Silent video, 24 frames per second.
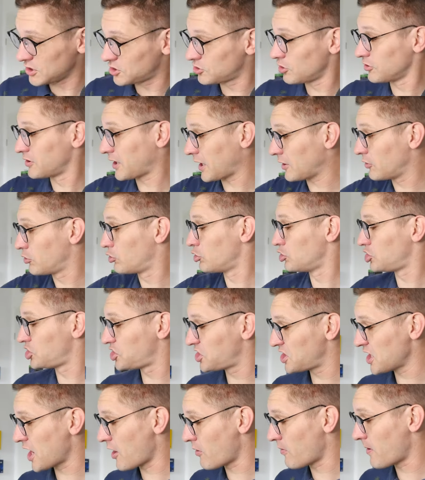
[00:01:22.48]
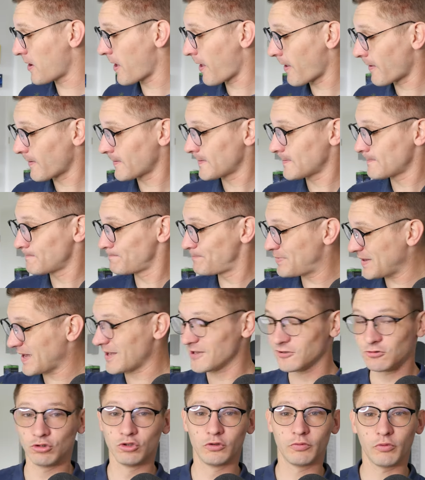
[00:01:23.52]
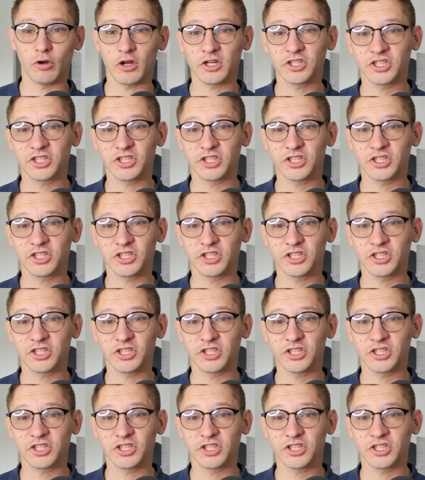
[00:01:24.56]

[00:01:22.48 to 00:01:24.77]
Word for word: je te traite de chien ouais pire insulte pour un